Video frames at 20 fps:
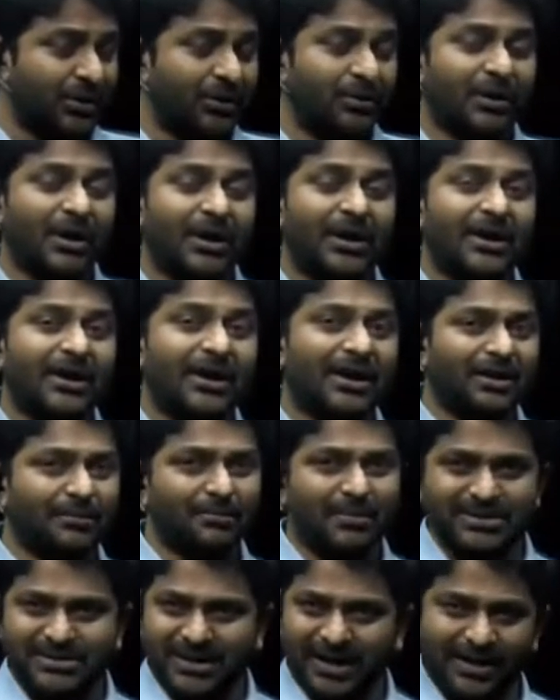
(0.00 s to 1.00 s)
వన్ టు హండ్రెడ్
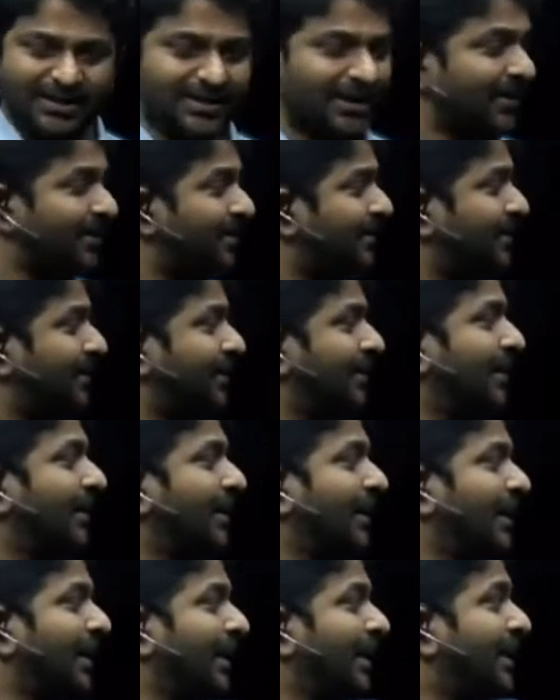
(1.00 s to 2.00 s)
నెంబర్స్ లైక్ దట్
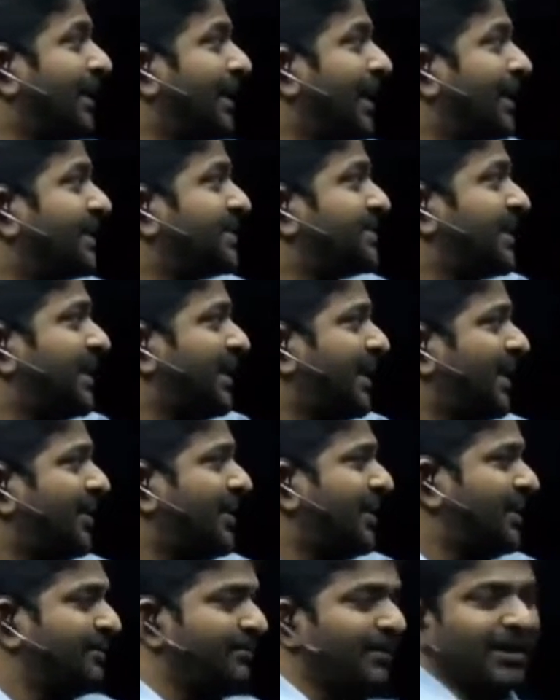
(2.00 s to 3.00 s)
ఎక్స్
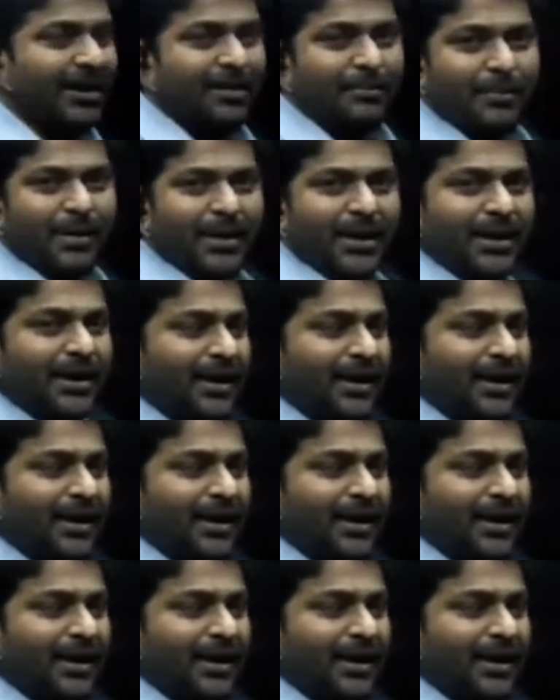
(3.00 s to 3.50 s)
అనేది ఈవెన్ నెంబర్